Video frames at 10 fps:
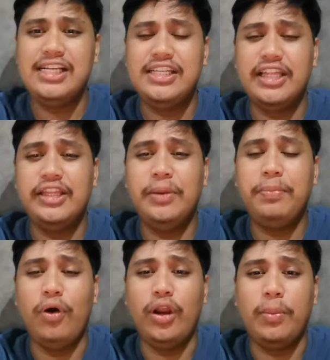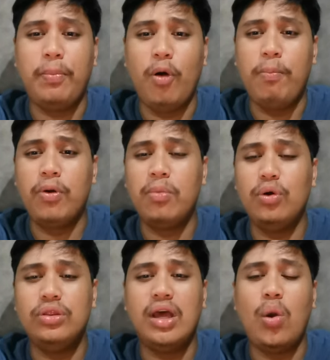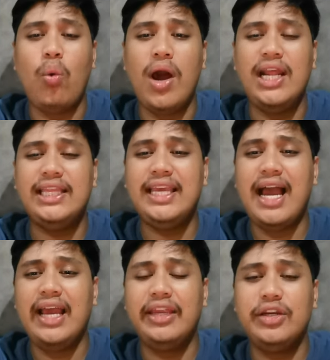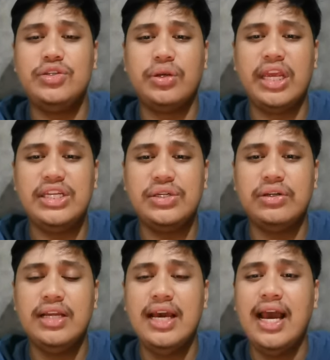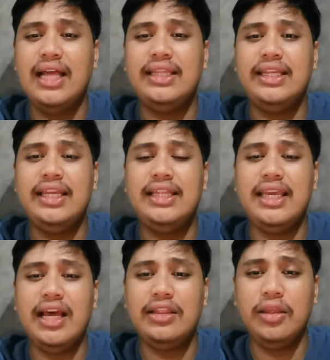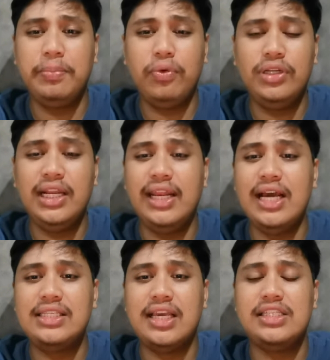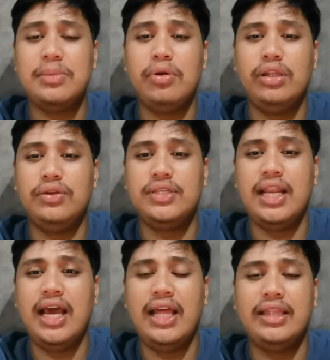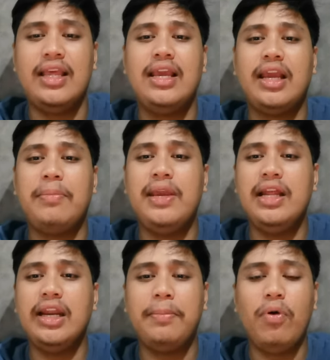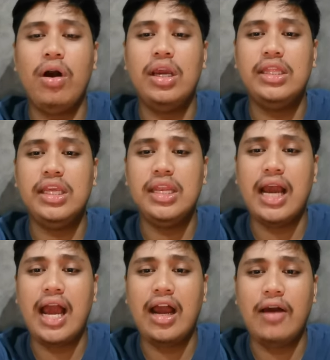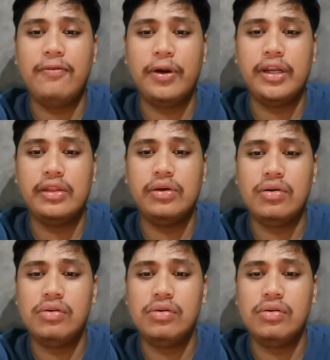din po ang nagpo-promote ng quality higher education at tinitiyak din po nila na accessible ito sa lahat kabilang na po ang hindi nakaka-afford nito.